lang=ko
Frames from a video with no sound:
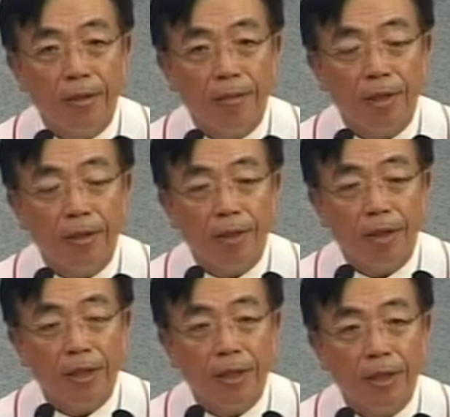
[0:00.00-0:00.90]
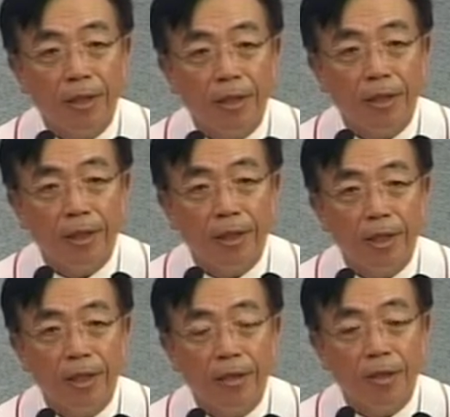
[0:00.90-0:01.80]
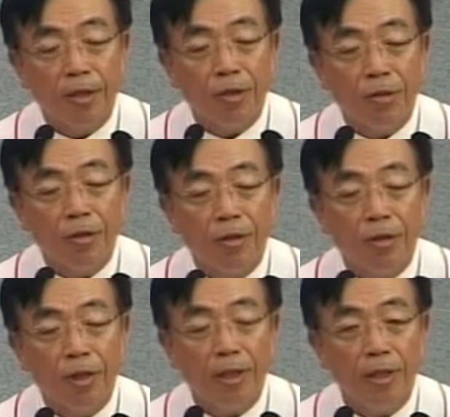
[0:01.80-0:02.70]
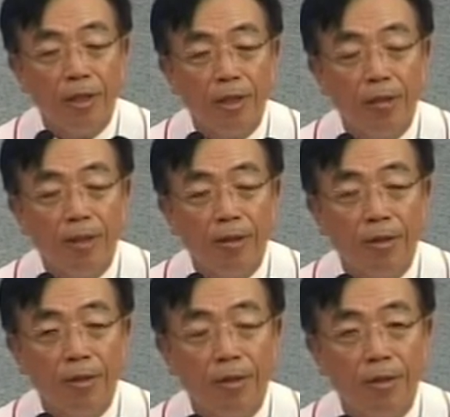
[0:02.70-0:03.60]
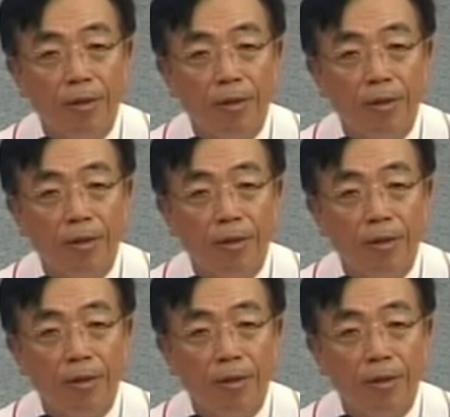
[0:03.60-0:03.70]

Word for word: 마지막 제자들을 앉혀놓고 성찬을 하면서